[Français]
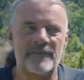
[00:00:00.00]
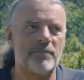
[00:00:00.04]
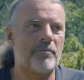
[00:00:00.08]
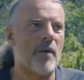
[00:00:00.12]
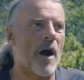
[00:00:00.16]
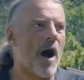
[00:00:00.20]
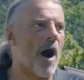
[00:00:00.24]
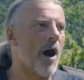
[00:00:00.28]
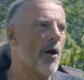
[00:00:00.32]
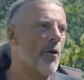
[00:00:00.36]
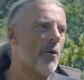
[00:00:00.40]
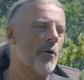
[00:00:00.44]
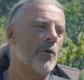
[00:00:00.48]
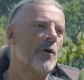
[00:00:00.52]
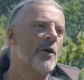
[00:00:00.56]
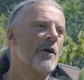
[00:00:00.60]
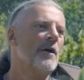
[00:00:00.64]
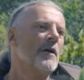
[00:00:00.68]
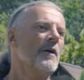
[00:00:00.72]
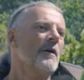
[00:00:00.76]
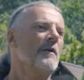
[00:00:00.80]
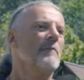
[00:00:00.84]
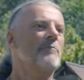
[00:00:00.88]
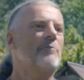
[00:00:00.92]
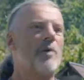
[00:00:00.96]
pas euh,
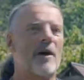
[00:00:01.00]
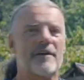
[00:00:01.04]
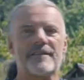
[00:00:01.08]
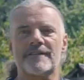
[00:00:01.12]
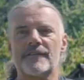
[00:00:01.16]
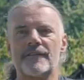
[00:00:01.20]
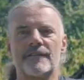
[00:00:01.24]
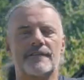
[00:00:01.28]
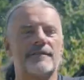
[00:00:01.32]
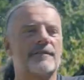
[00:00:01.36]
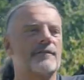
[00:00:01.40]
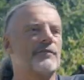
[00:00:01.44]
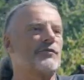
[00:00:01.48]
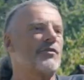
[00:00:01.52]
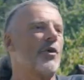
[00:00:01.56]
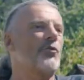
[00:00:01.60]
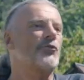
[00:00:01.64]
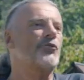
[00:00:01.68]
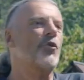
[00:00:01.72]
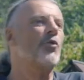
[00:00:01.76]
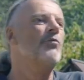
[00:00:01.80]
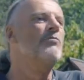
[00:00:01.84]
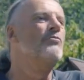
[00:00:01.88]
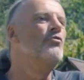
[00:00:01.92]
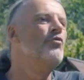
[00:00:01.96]
par ces,
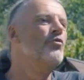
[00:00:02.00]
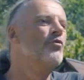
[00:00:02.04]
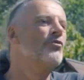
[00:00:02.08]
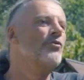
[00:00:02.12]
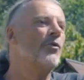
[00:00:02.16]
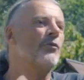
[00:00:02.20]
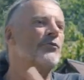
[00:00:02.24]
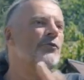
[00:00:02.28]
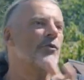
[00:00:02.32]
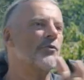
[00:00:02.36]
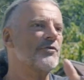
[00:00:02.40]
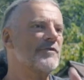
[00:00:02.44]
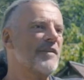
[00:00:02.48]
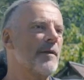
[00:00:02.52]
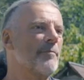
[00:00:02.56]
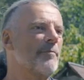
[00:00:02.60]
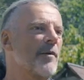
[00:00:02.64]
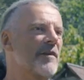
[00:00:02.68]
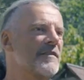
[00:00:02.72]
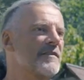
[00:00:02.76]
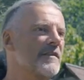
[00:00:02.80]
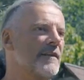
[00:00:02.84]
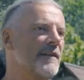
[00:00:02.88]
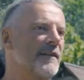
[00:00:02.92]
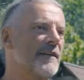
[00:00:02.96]
centres mous dont on ne sait pas
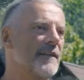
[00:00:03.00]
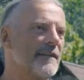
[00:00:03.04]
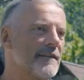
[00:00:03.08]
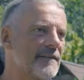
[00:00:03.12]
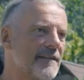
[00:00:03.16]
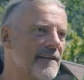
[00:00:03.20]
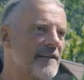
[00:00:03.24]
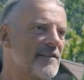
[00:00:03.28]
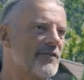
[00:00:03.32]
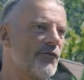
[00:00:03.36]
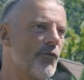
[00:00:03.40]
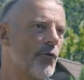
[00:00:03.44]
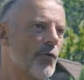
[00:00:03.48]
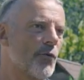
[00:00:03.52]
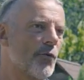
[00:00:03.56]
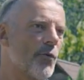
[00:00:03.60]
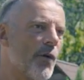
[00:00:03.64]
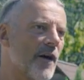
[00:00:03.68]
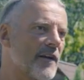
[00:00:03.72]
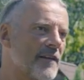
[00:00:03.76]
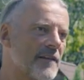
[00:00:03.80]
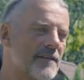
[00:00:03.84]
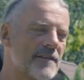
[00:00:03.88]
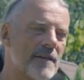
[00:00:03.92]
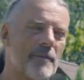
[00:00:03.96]
ce qui, ce qui se veut,
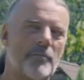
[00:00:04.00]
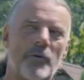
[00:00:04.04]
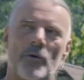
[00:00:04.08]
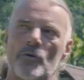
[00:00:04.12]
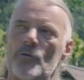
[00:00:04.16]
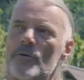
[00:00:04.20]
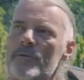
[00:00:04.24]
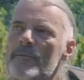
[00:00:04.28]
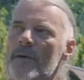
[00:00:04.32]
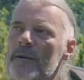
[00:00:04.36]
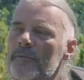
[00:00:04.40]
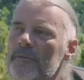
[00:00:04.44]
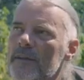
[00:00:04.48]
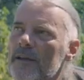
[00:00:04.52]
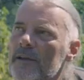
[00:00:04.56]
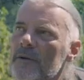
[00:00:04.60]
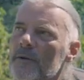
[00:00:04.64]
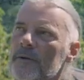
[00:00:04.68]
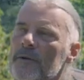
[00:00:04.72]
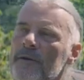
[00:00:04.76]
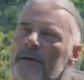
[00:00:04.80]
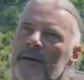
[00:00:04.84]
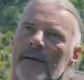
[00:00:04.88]
quoi, qui ne sait pas lui-même d'ailleurs.